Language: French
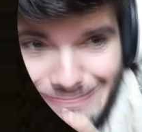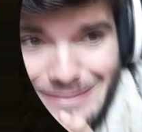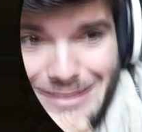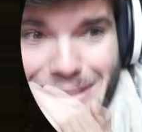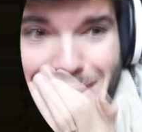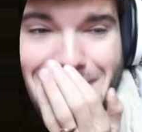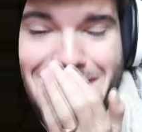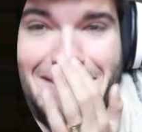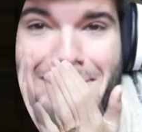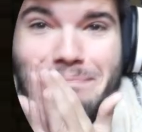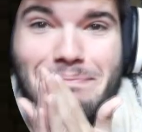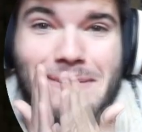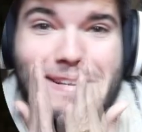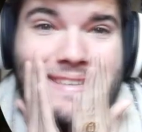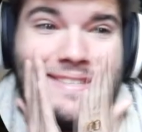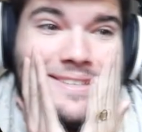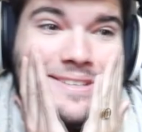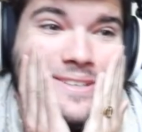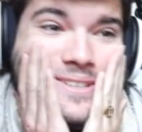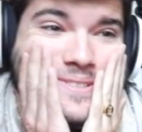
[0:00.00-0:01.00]
je sais pas
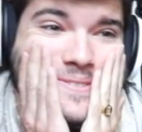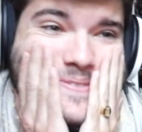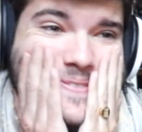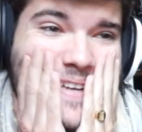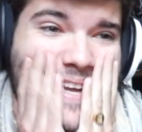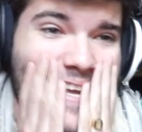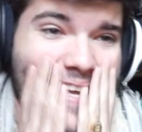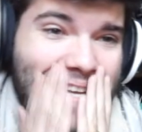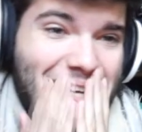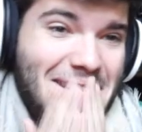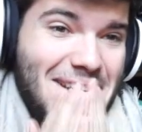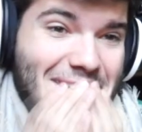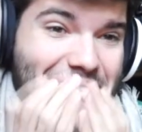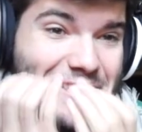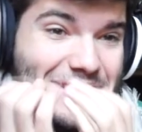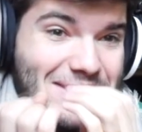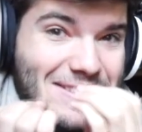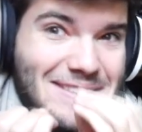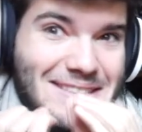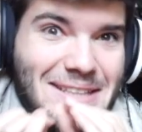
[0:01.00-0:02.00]
ce que je fais.
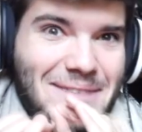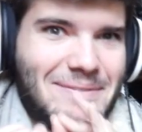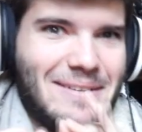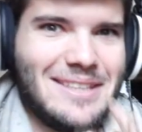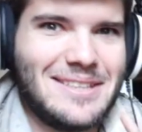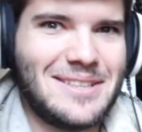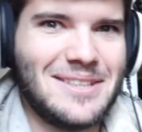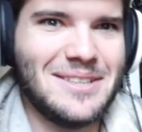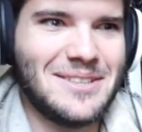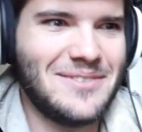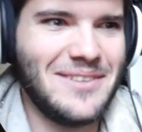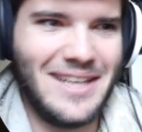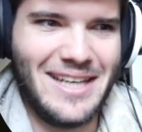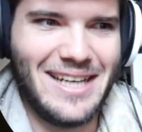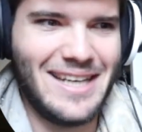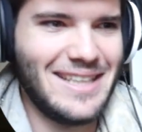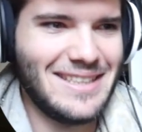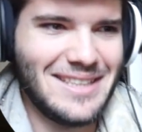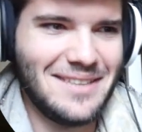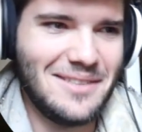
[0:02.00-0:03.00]
Je sais pas ce que je fais là,
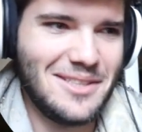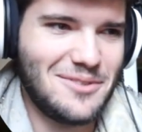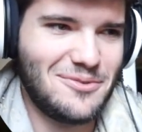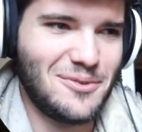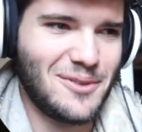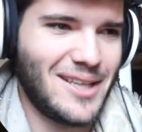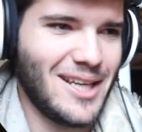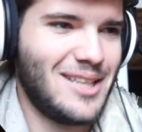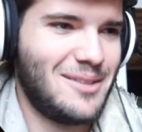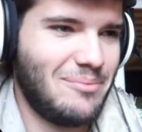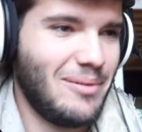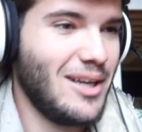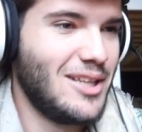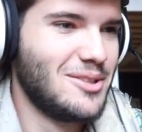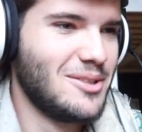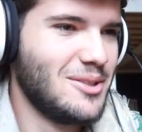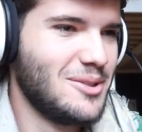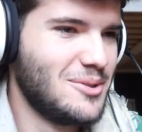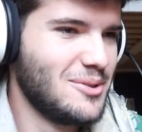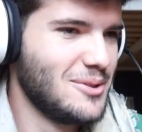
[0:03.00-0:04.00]
les amis. Je vous cache pas que
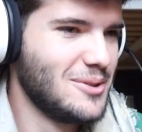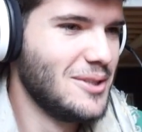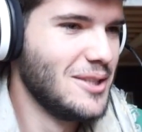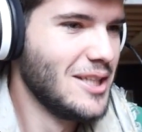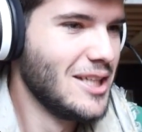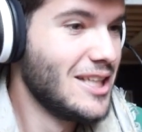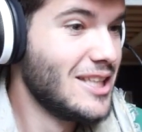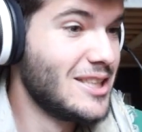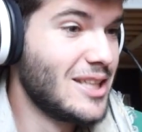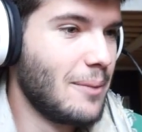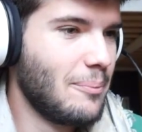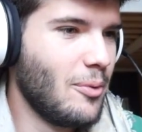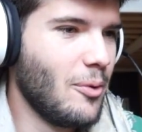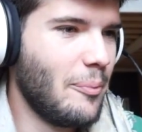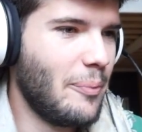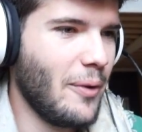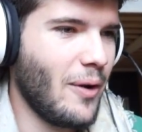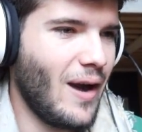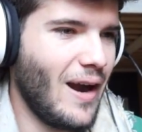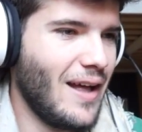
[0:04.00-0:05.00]
j'ai je, un peu
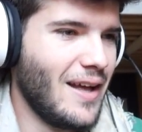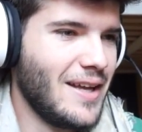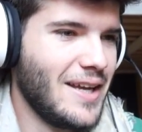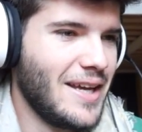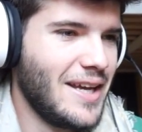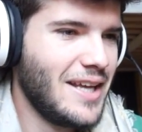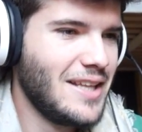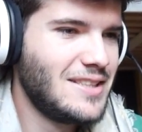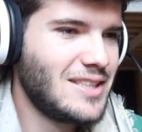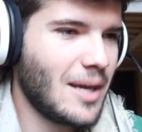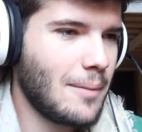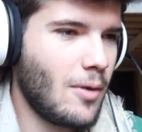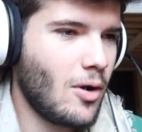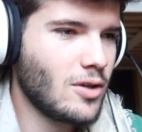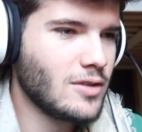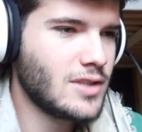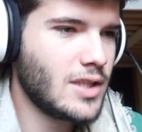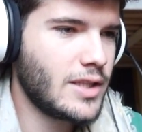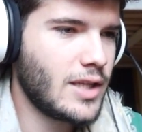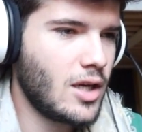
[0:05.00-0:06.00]
peur là. Étirement
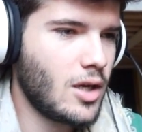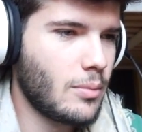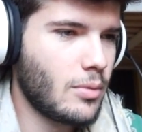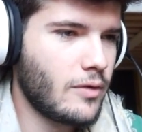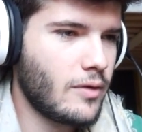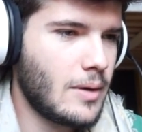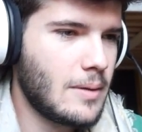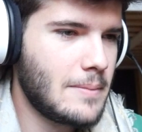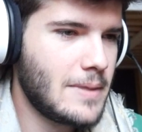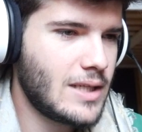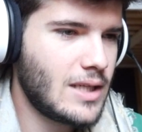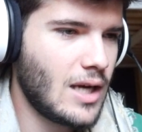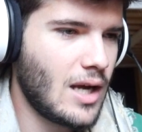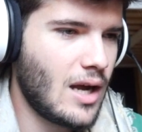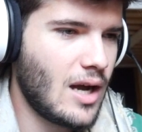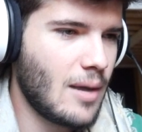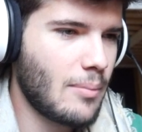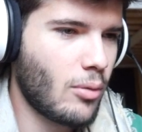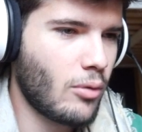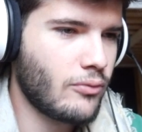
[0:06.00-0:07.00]
en Z. Alors on va mettre
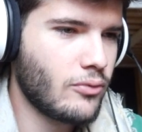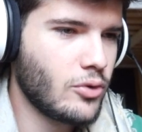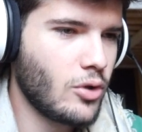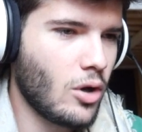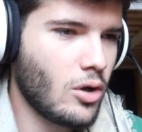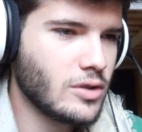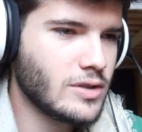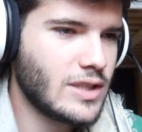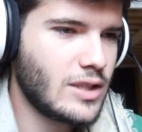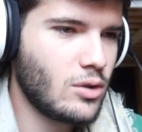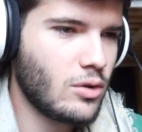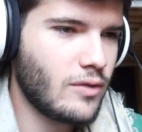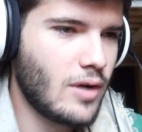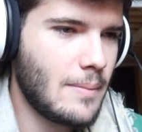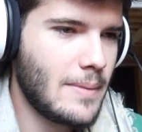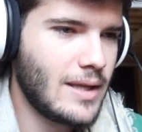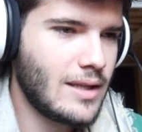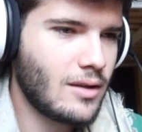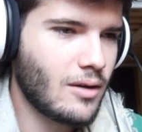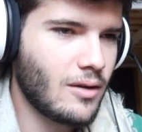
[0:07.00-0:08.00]
là. Profondeur en Z, on va
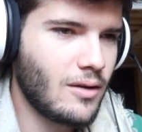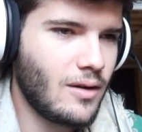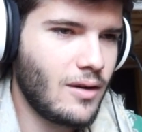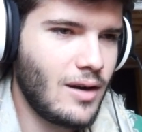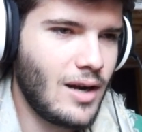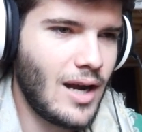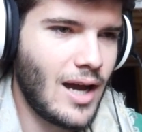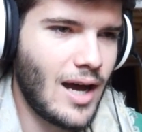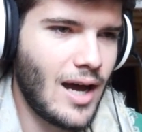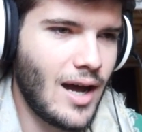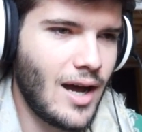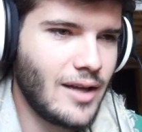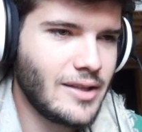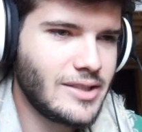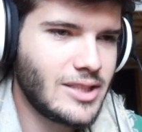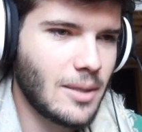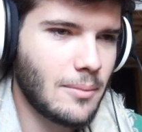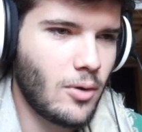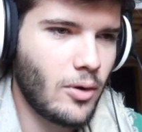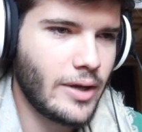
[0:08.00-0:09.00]
mettre euh, là.
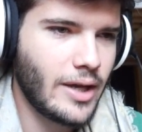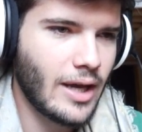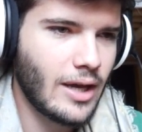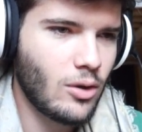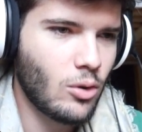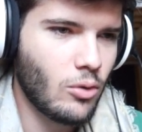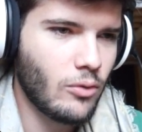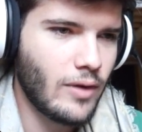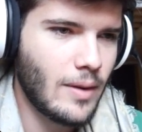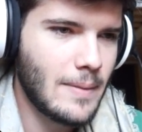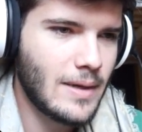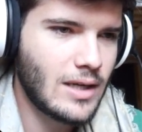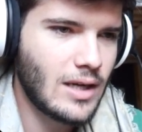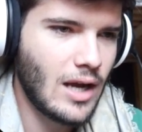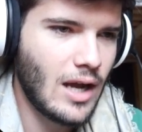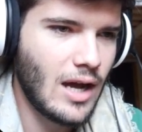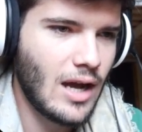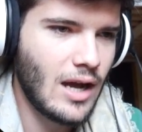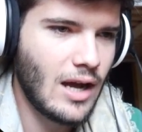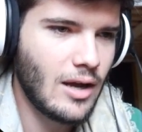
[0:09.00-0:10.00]
Étirement en Y, on va mettre
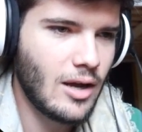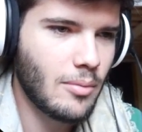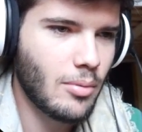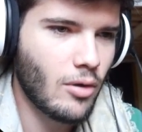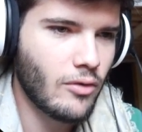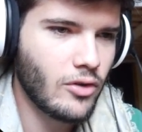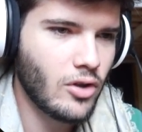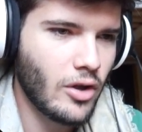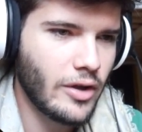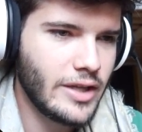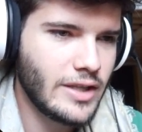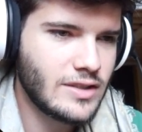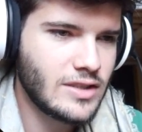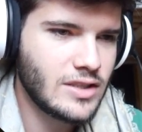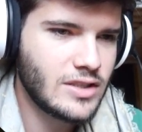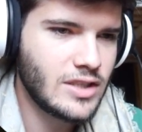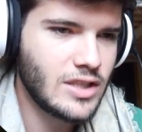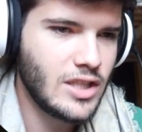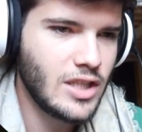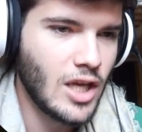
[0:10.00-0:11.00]
là. Profondeur en X
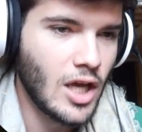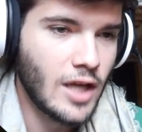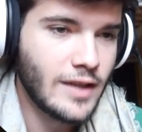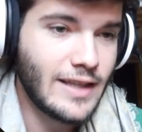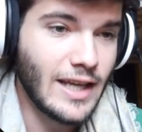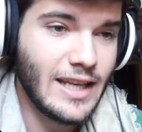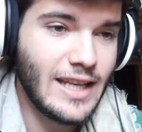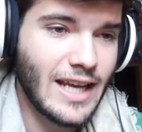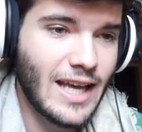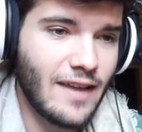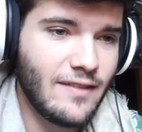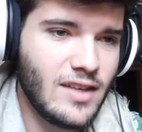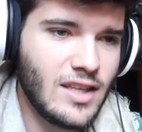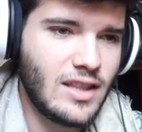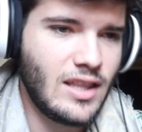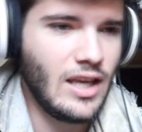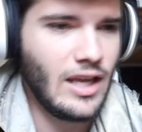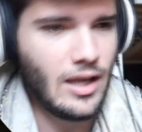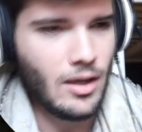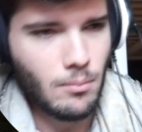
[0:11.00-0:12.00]
ici. Taille des
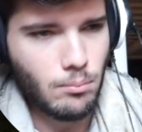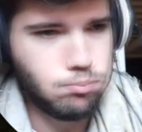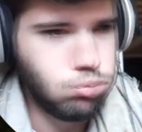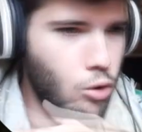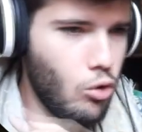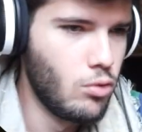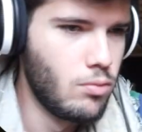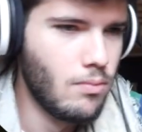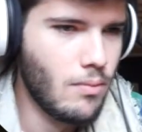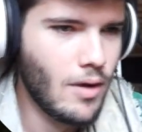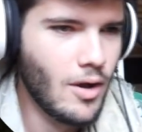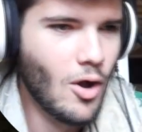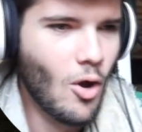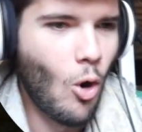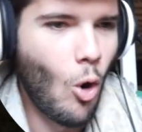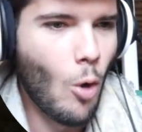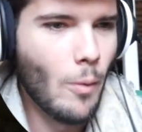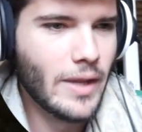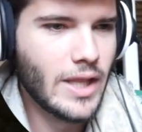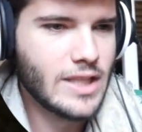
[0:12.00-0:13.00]
cavités. Boum.
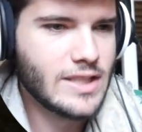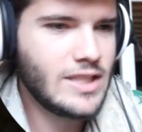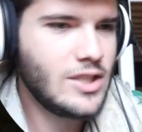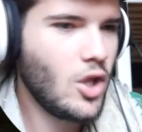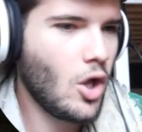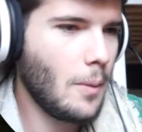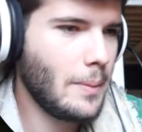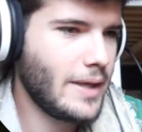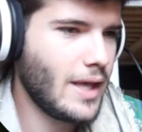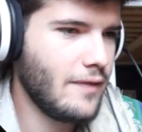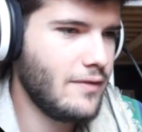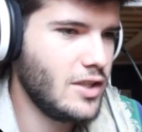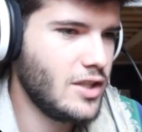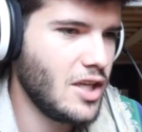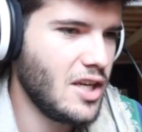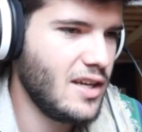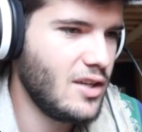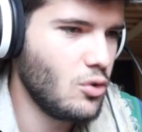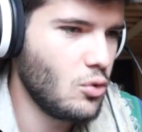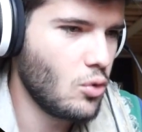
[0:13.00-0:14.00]
On met des énormes
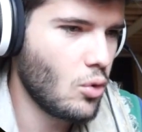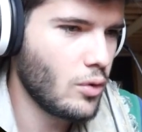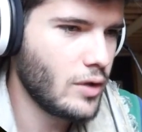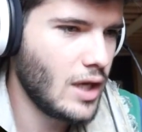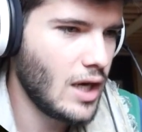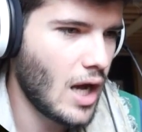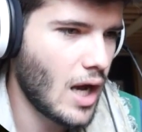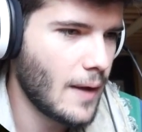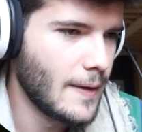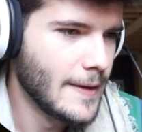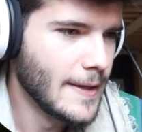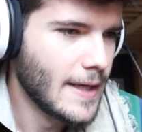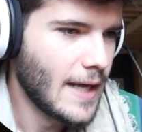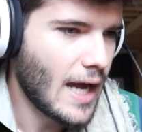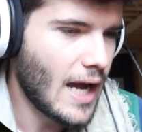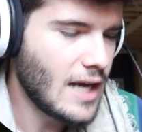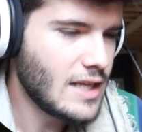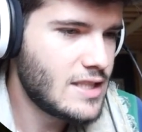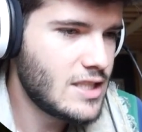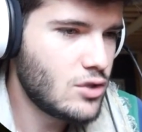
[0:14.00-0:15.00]
cavités, nous. On est là.
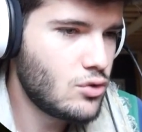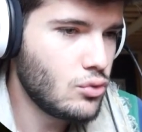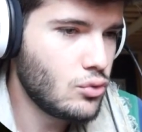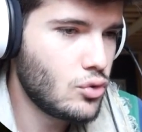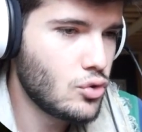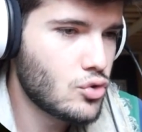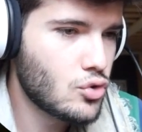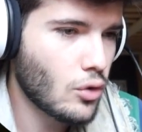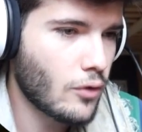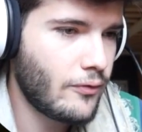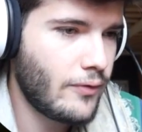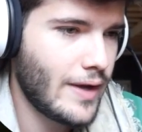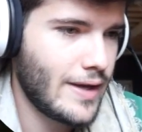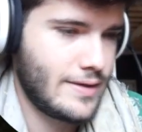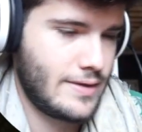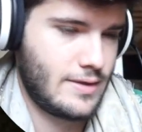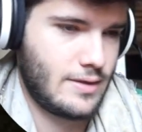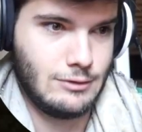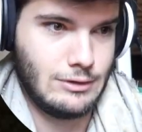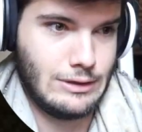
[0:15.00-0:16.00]
Altitude de
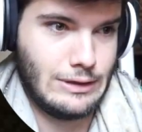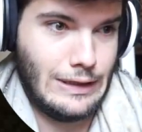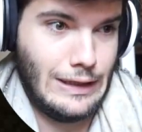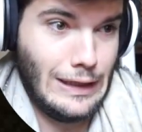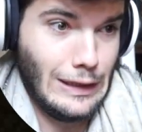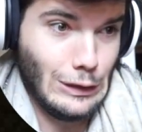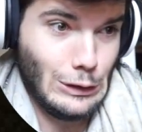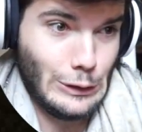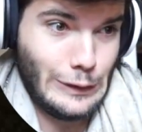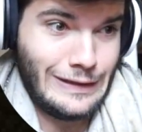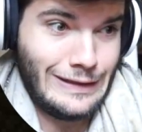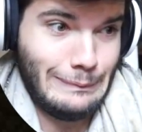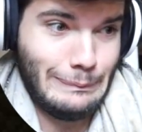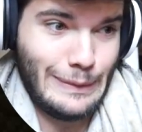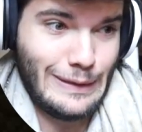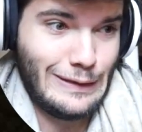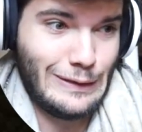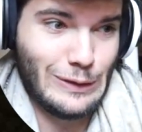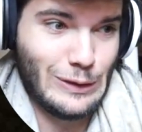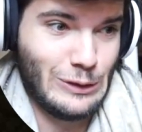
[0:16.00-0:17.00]
surface. Euh, je sais
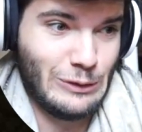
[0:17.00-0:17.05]
pas ce que